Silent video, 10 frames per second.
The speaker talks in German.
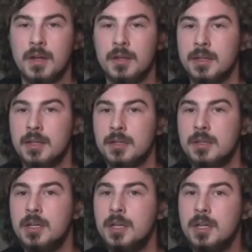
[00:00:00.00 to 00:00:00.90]
war
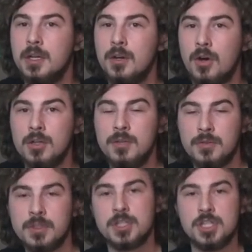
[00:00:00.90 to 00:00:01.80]
der Olli
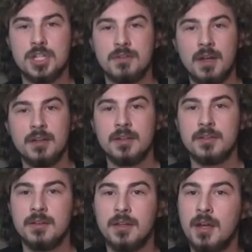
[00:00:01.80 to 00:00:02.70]
von den Shisha
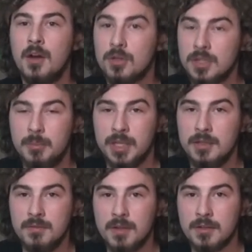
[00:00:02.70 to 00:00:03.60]
Warentestern da, auch der
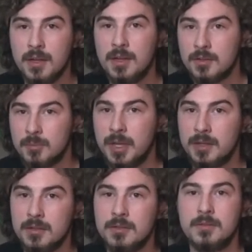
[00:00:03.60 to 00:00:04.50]
Benny waren da, also
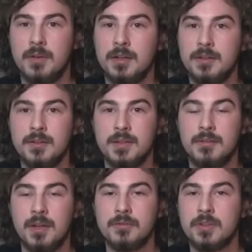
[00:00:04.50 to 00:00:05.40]
beide
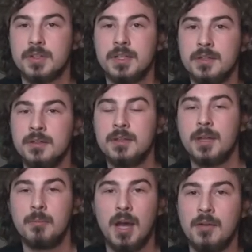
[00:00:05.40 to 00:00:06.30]
Warentester waren vertreten.
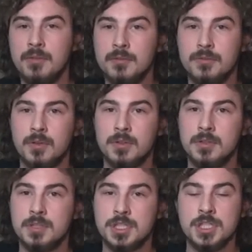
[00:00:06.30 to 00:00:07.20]
Der Marvin
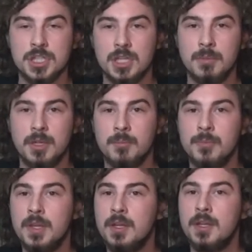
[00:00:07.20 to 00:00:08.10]
von Shisha
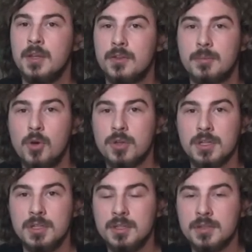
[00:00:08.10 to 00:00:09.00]
MM,
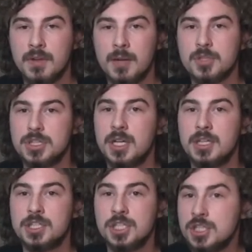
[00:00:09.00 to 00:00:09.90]
Smoking Lilith war am
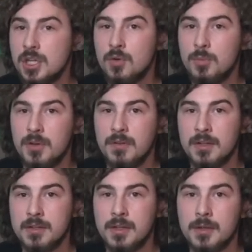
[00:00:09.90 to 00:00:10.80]
Start, Shisha Opa
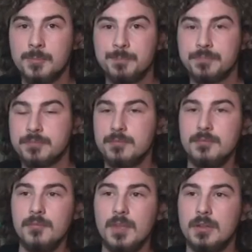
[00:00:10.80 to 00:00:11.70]
war da.
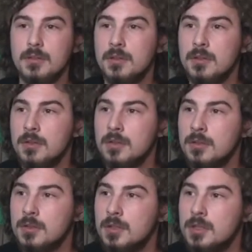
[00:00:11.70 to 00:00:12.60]
Äh,